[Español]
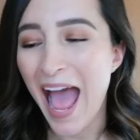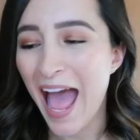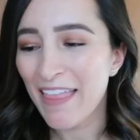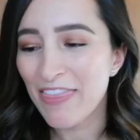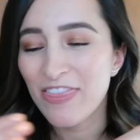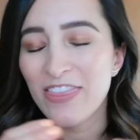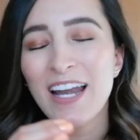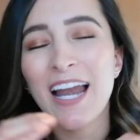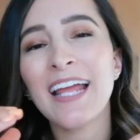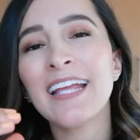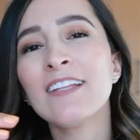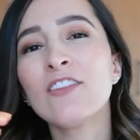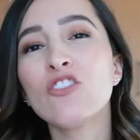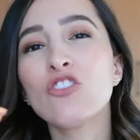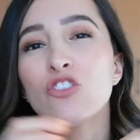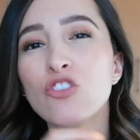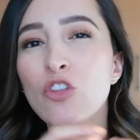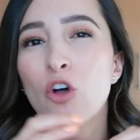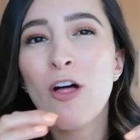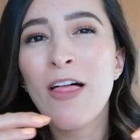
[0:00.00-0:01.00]
atraen
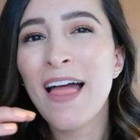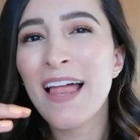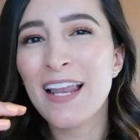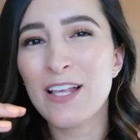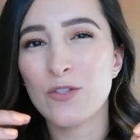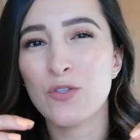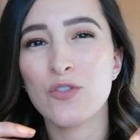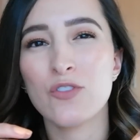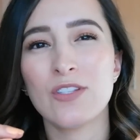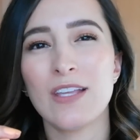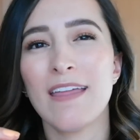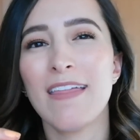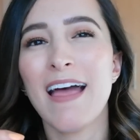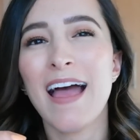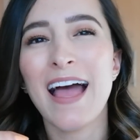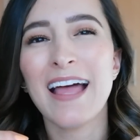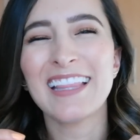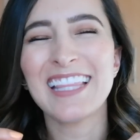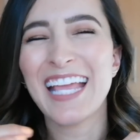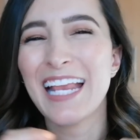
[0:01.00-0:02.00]
toda la
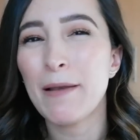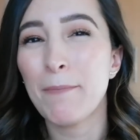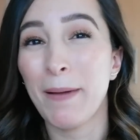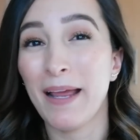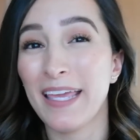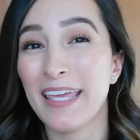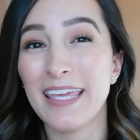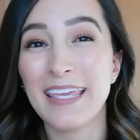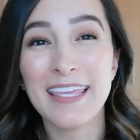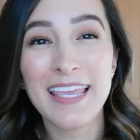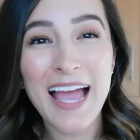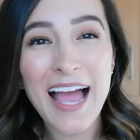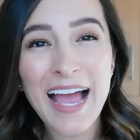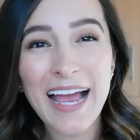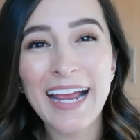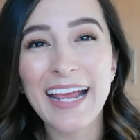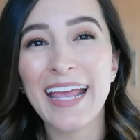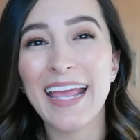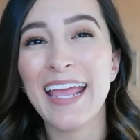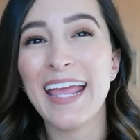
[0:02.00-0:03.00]
suciedad, el
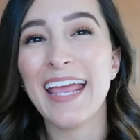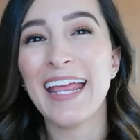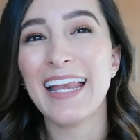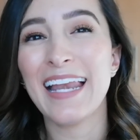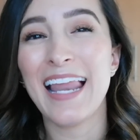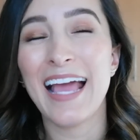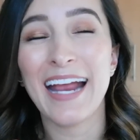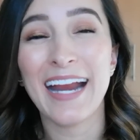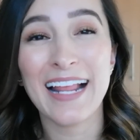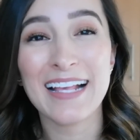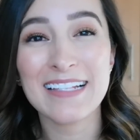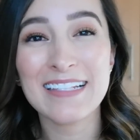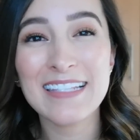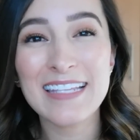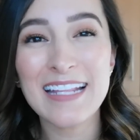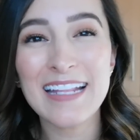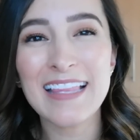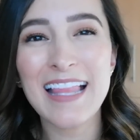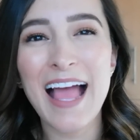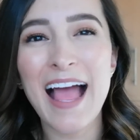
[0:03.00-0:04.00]
maquillaje, la
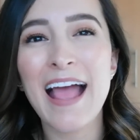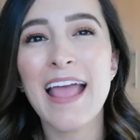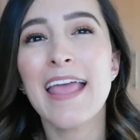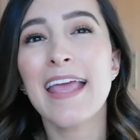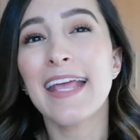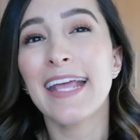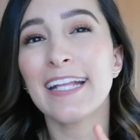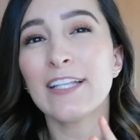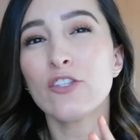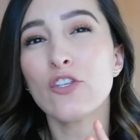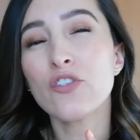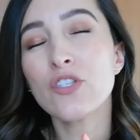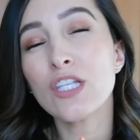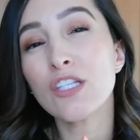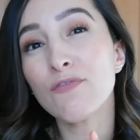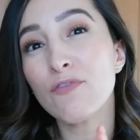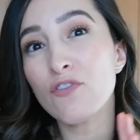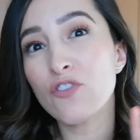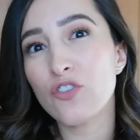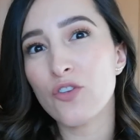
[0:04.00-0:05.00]
grasita,
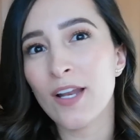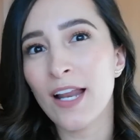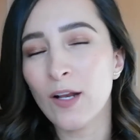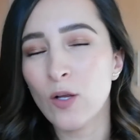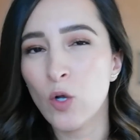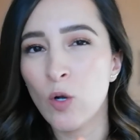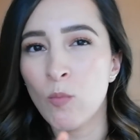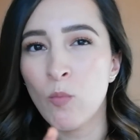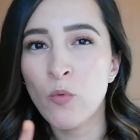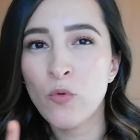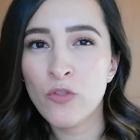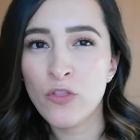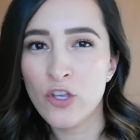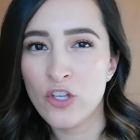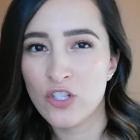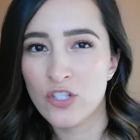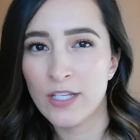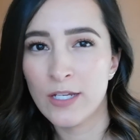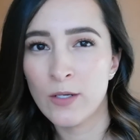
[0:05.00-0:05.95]
entonces funciona como un 2